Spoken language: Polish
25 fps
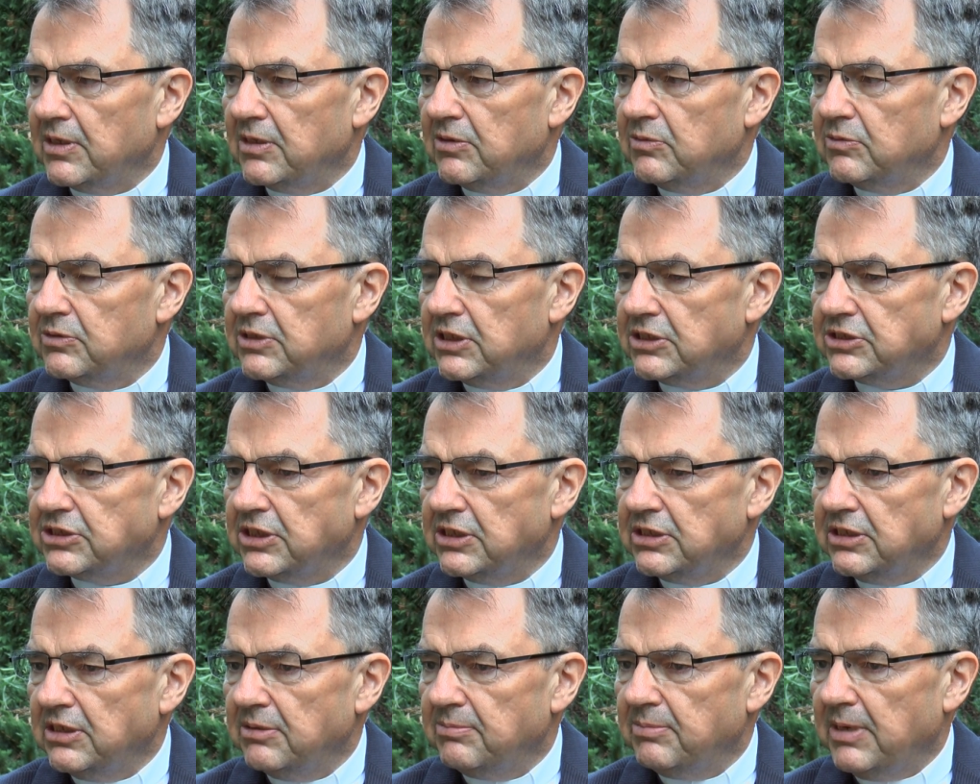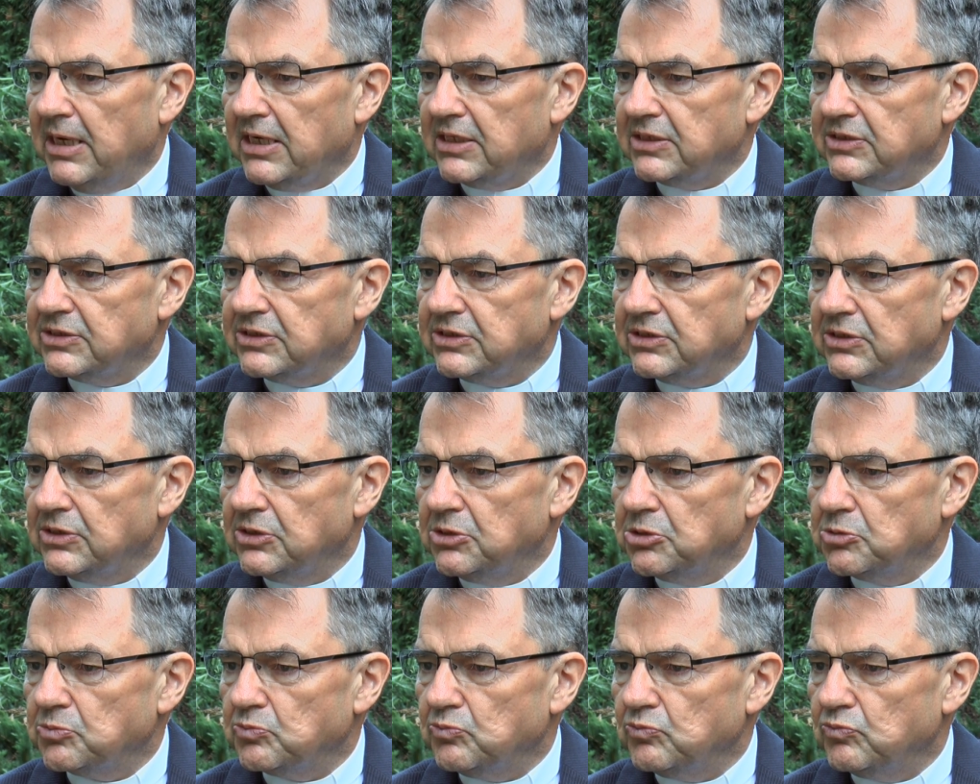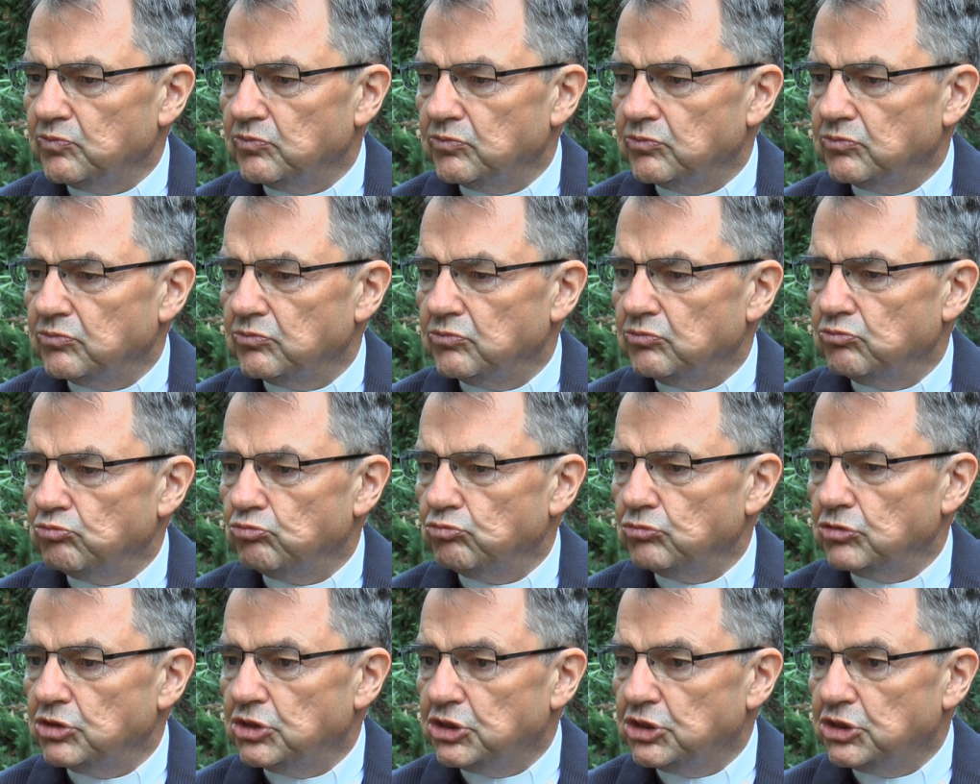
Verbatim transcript: uderzenie bardzo mm,